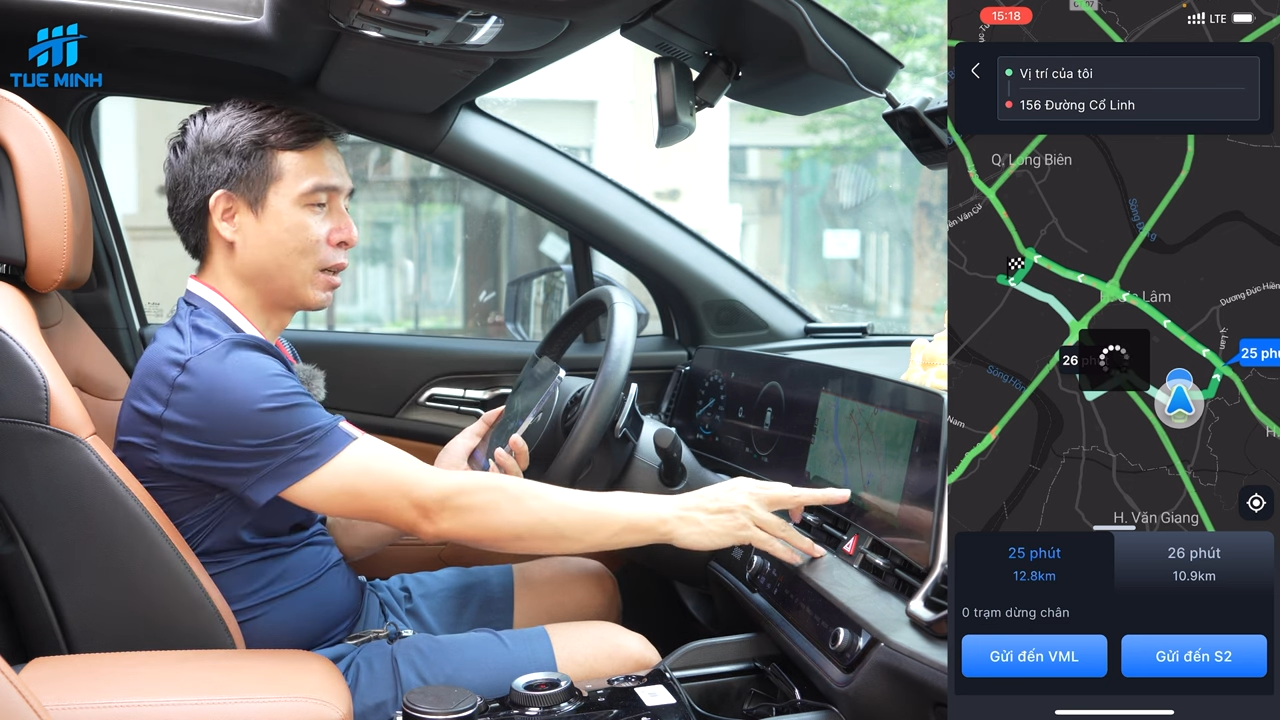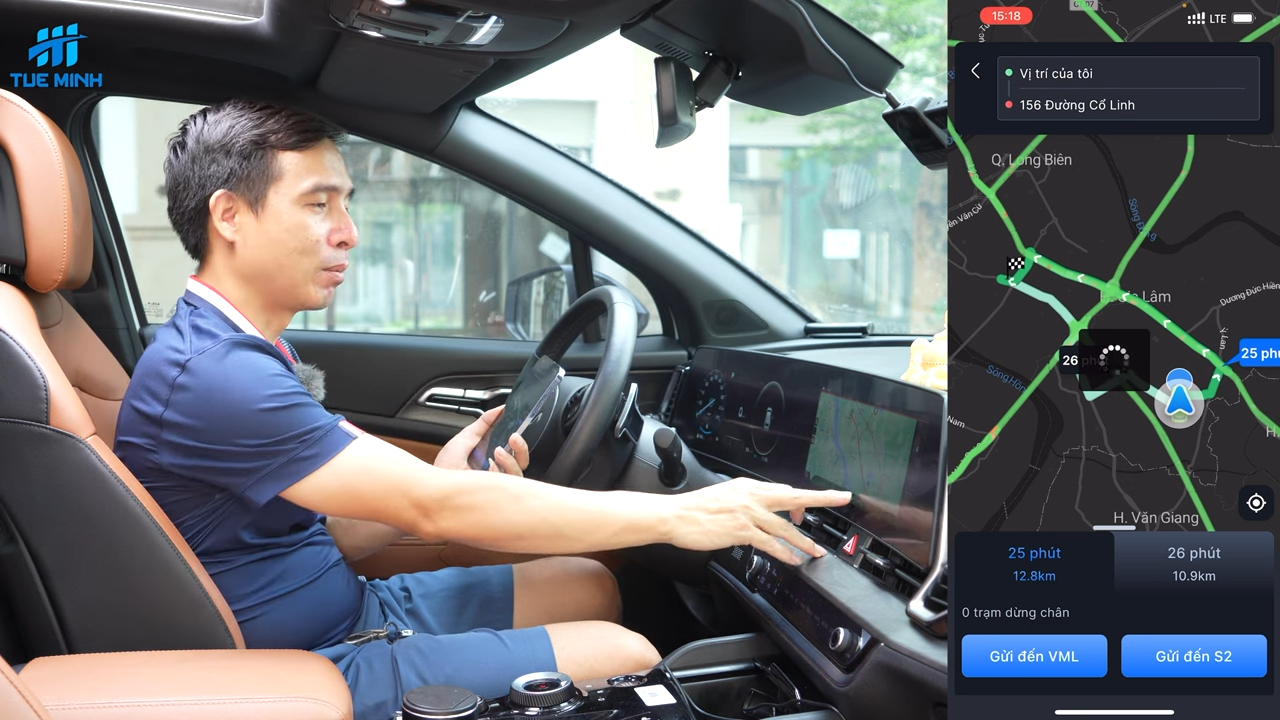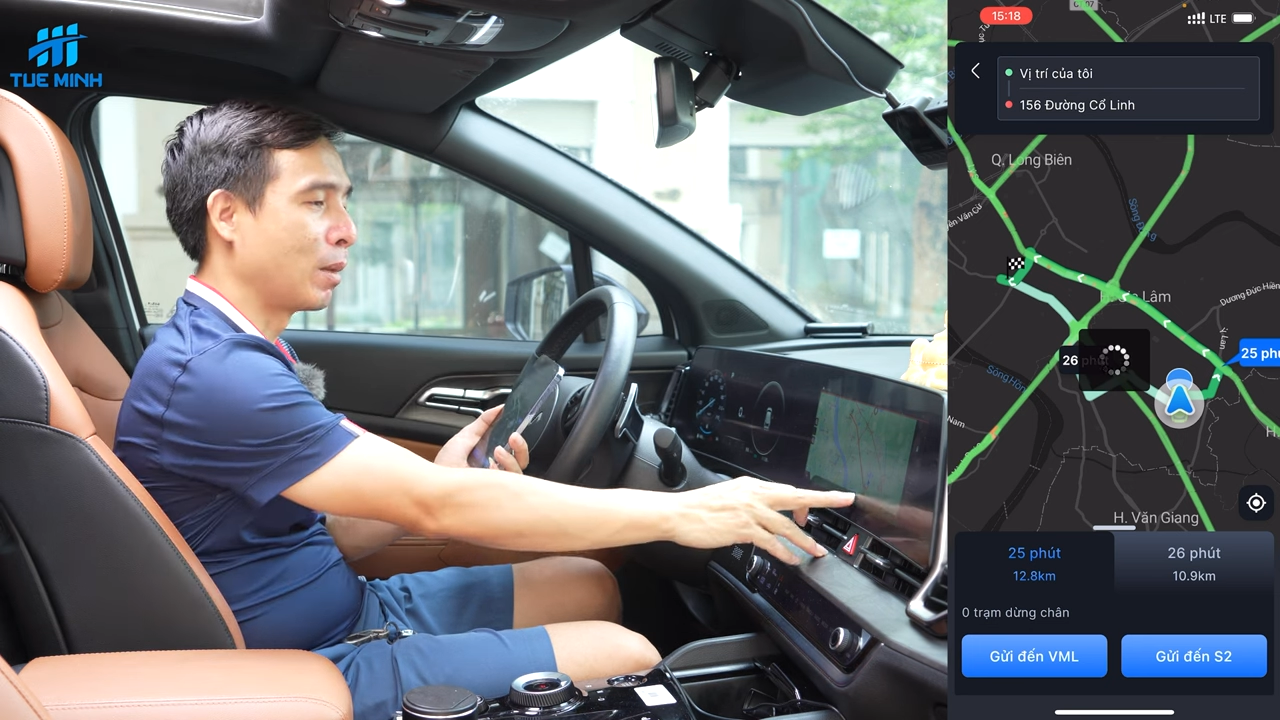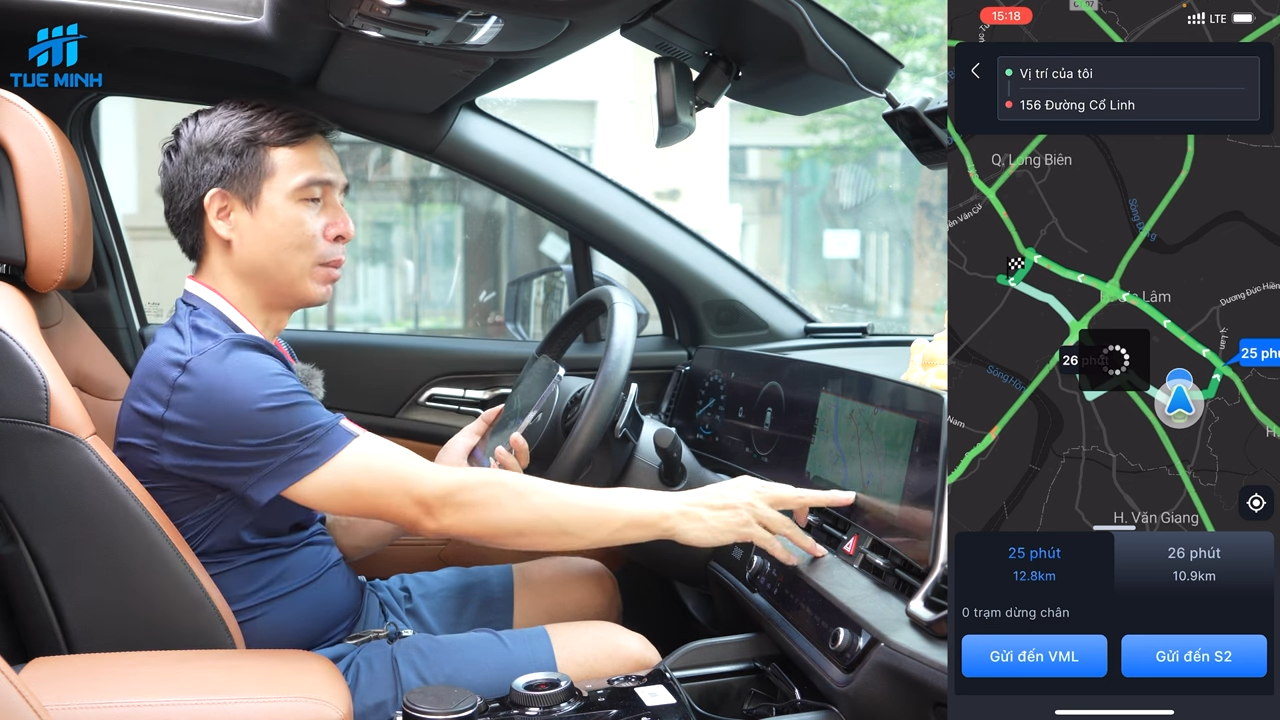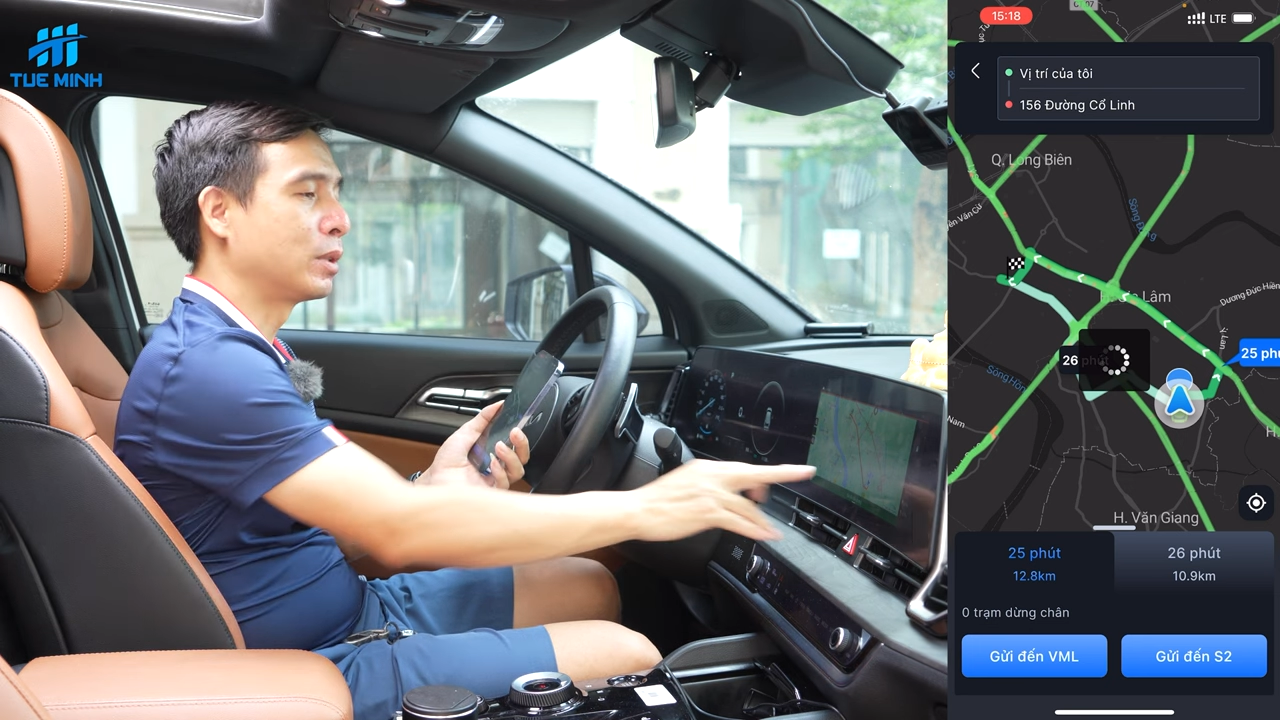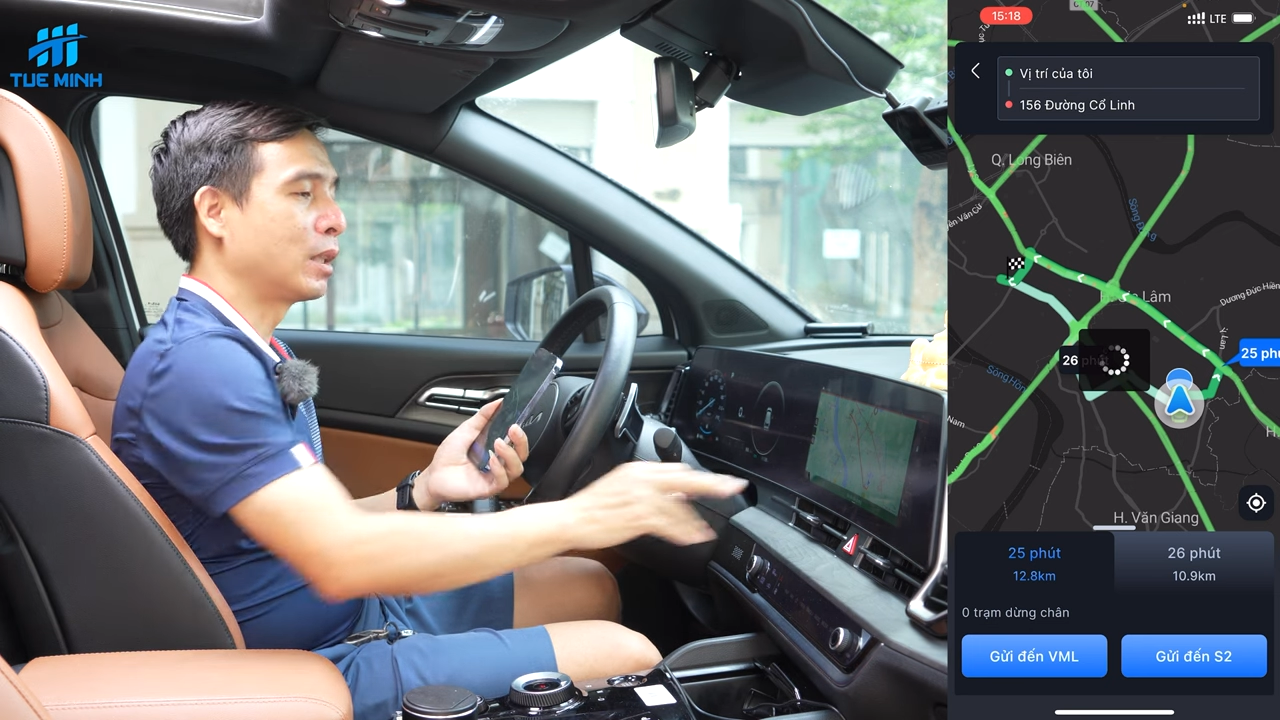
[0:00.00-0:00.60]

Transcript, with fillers: cần bấm